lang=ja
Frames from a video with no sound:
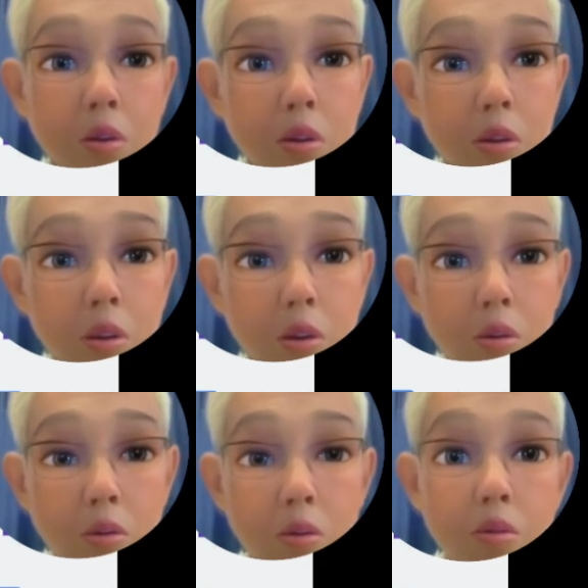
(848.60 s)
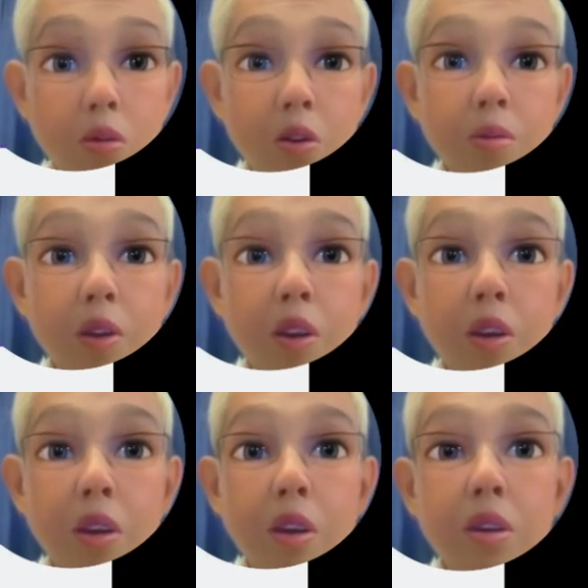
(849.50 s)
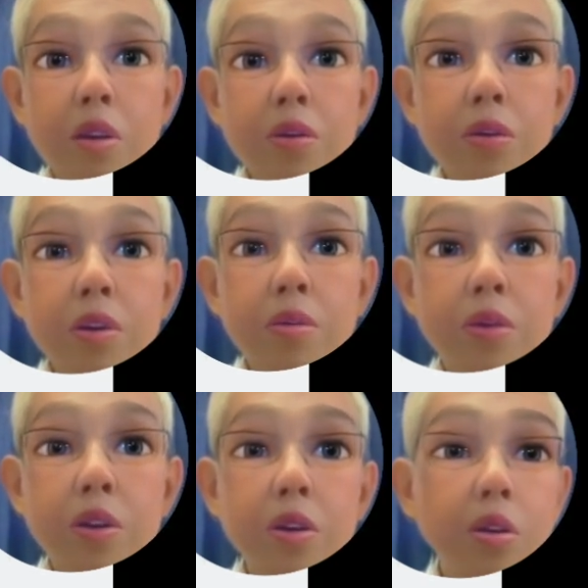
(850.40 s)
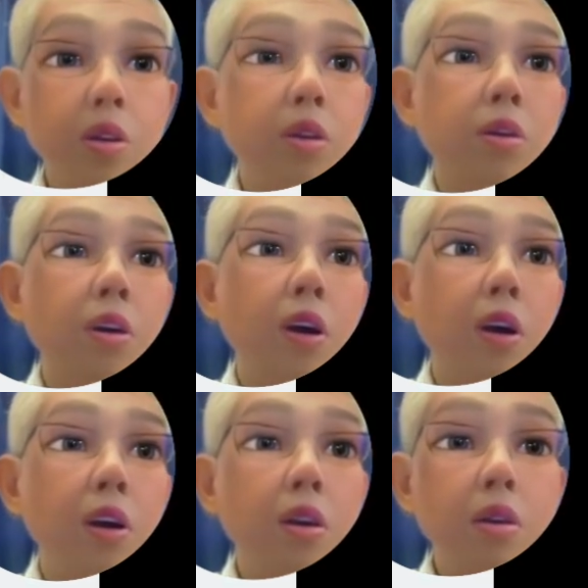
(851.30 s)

次もまあレイフでもいいんですが、